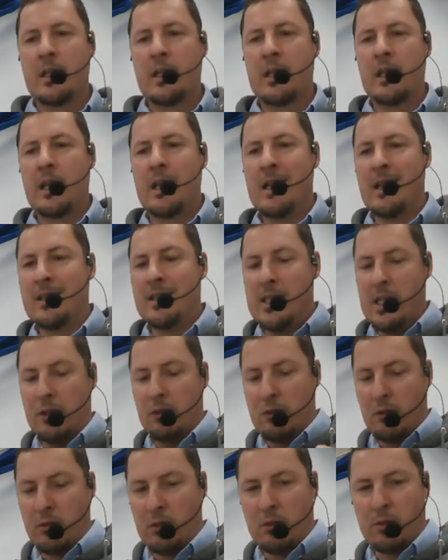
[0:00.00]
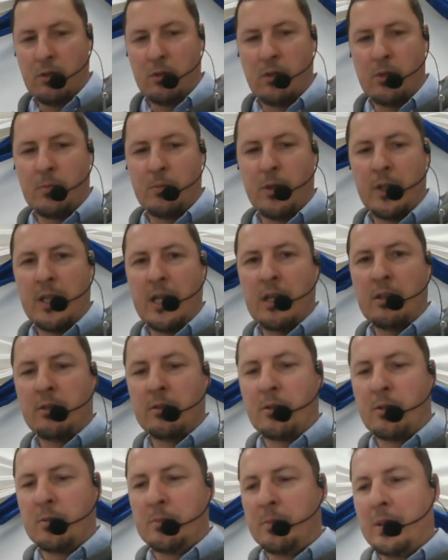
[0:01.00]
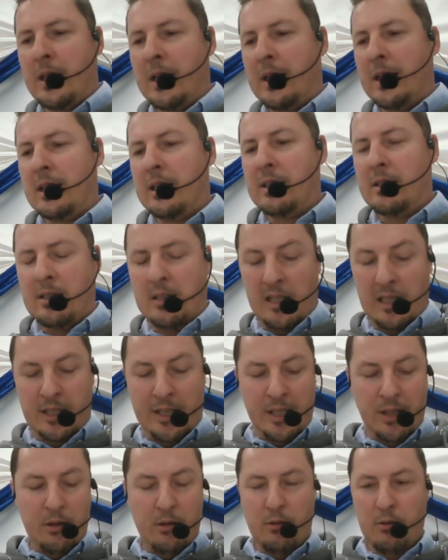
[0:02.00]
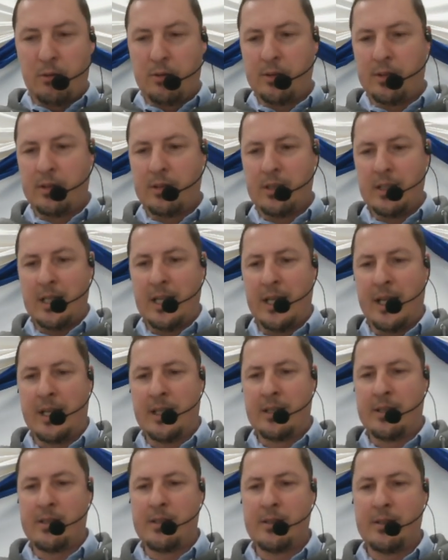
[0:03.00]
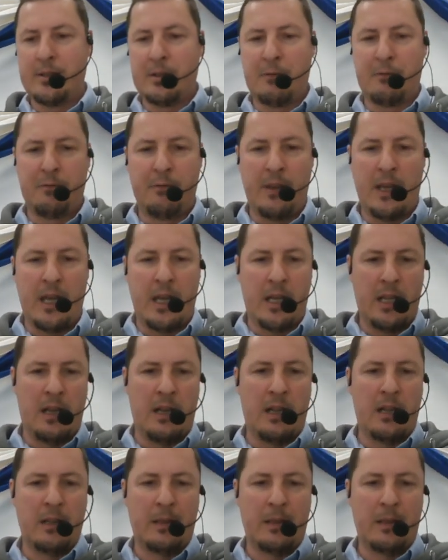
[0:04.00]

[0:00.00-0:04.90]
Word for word: y el título, como ya lo nombré, es Dios es fiel.